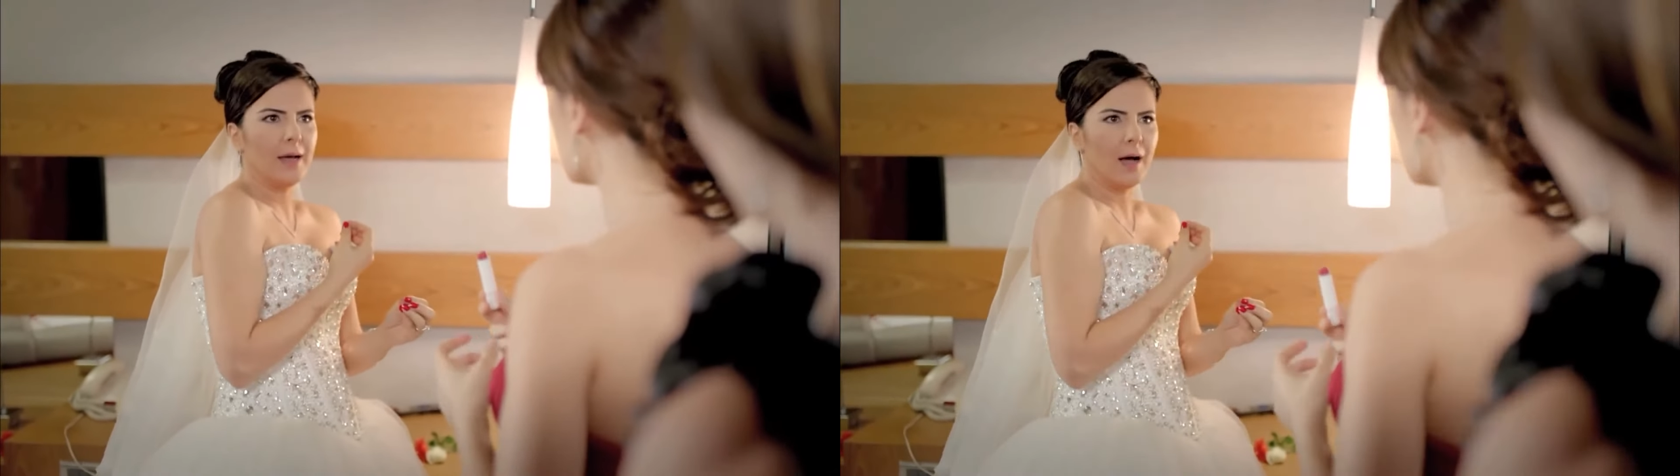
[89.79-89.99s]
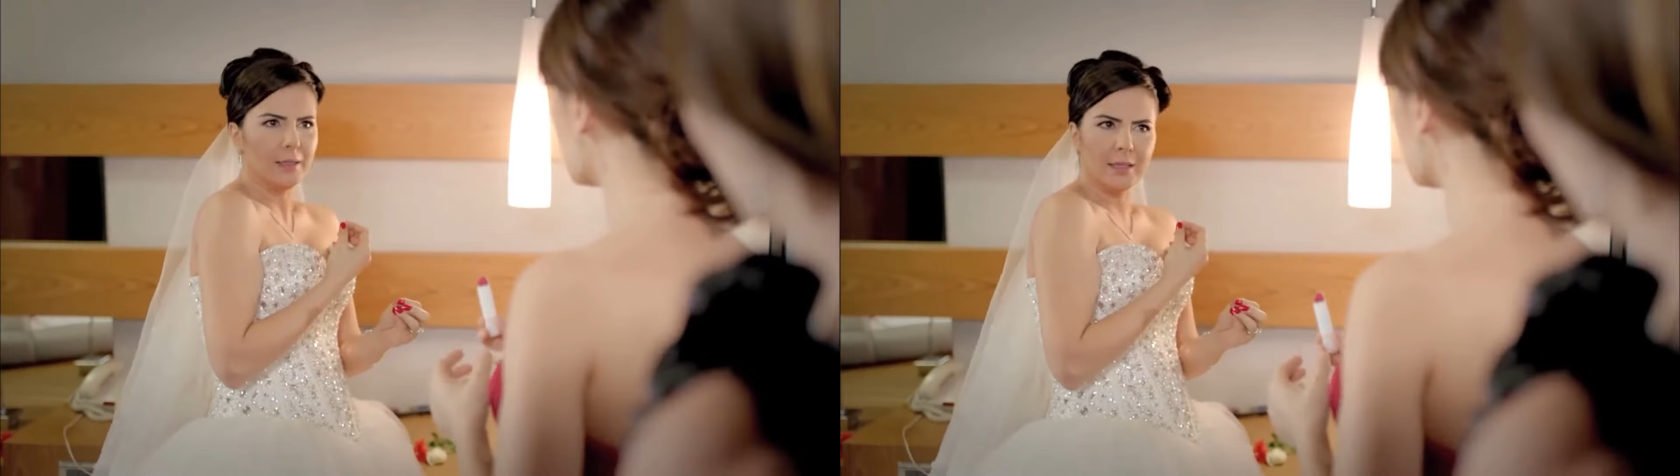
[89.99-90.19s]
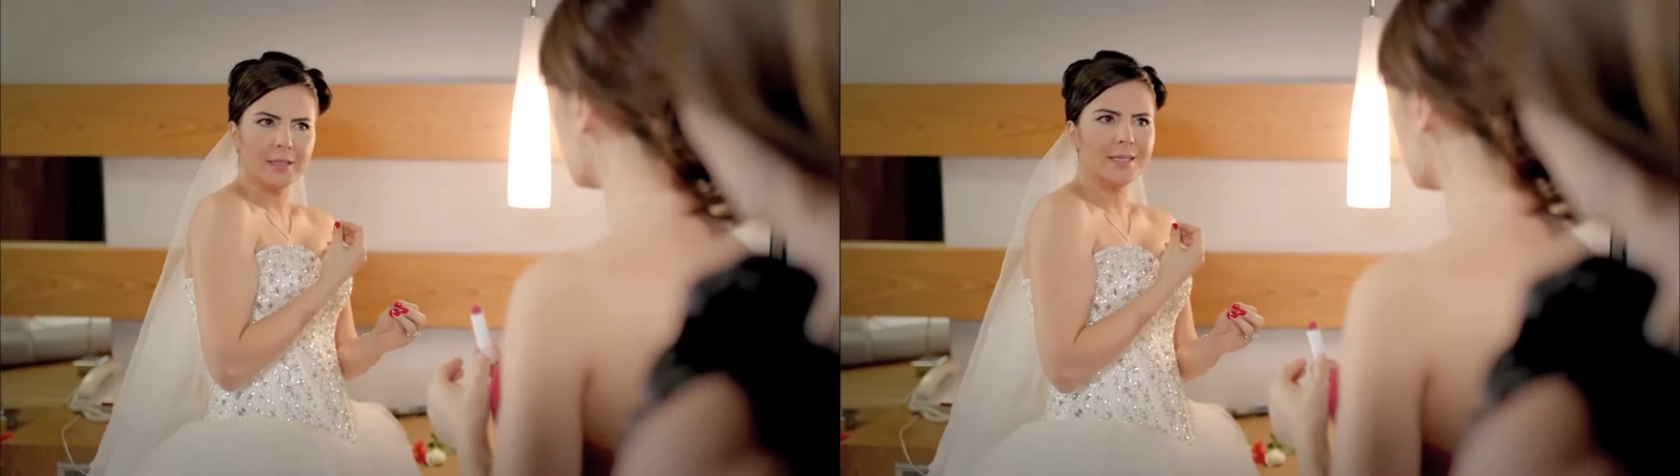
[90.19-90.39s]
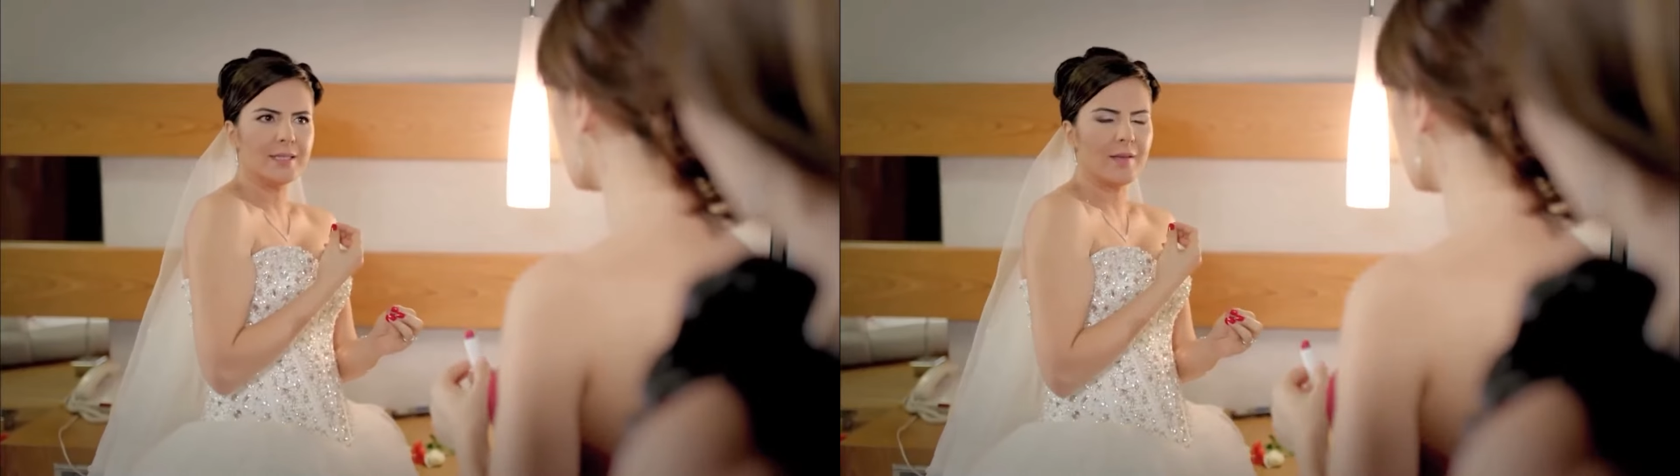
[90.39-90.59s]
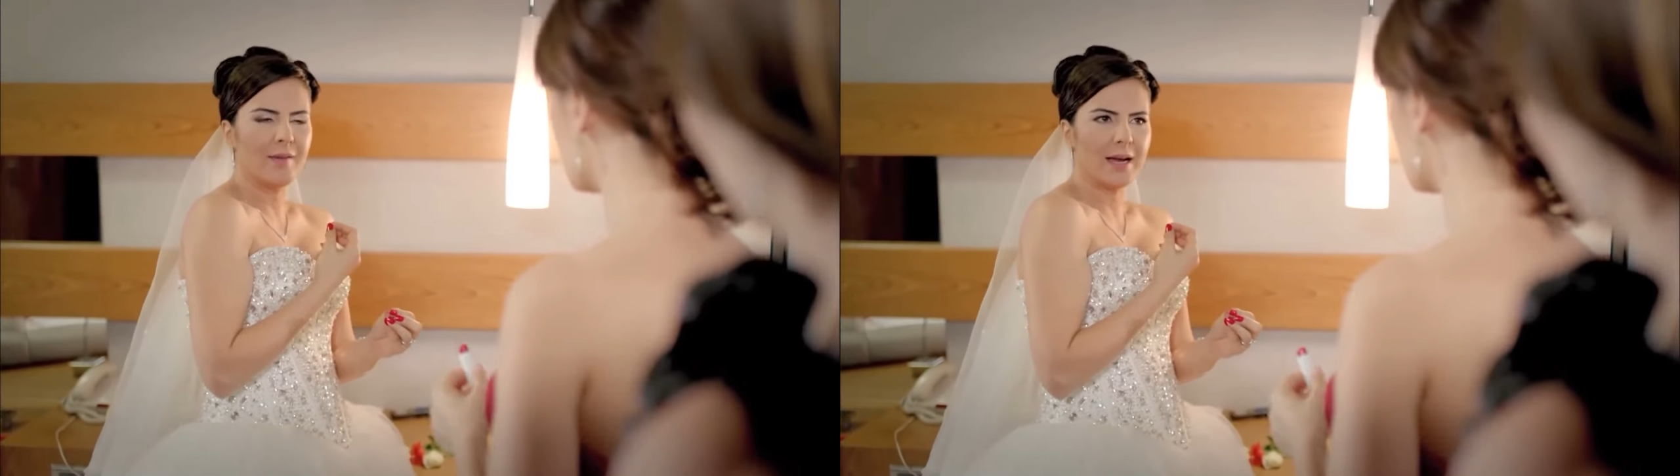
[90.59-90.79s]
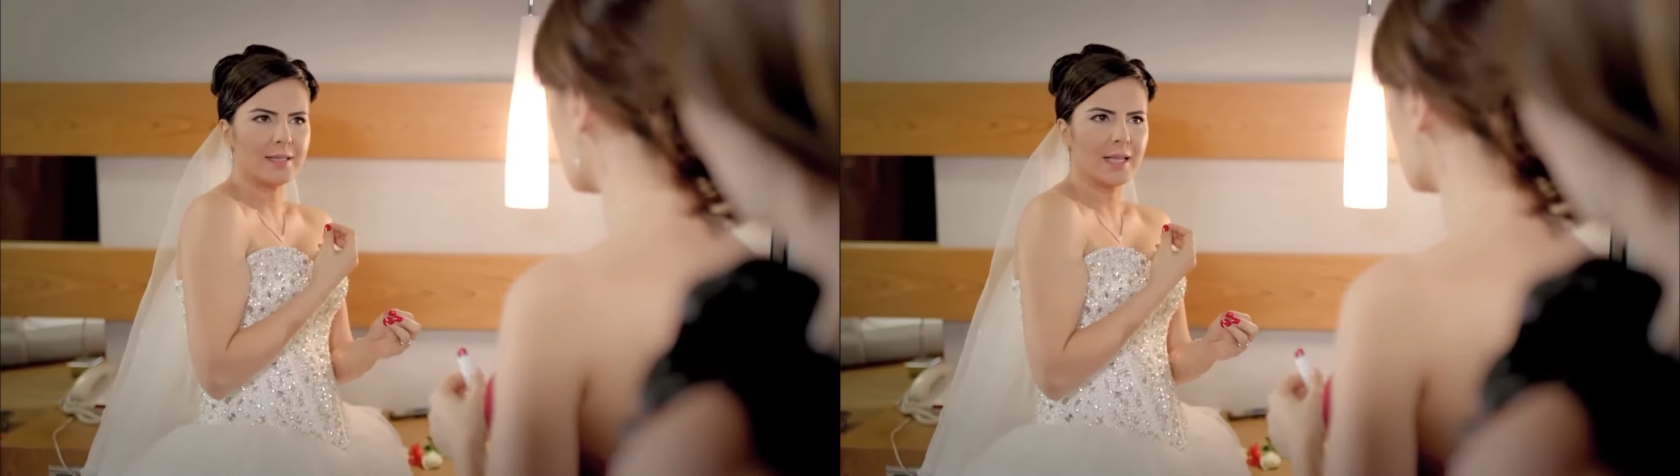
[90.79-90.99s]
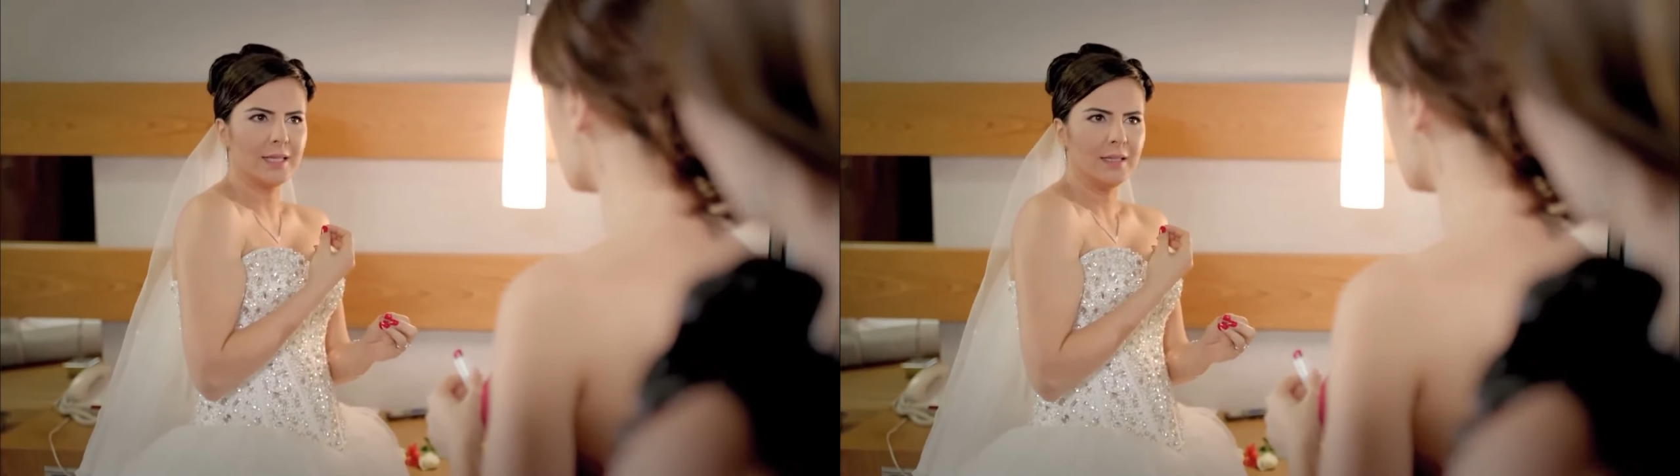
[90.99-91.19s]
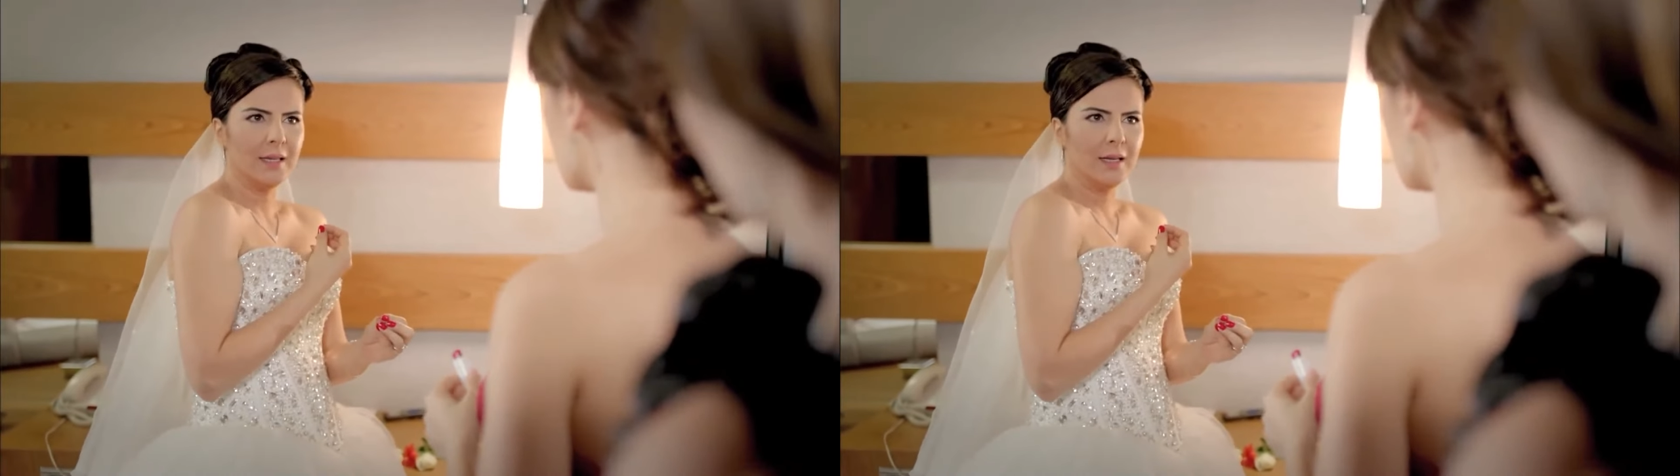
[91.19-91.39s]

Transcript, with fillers: مشان الله شغلي مخك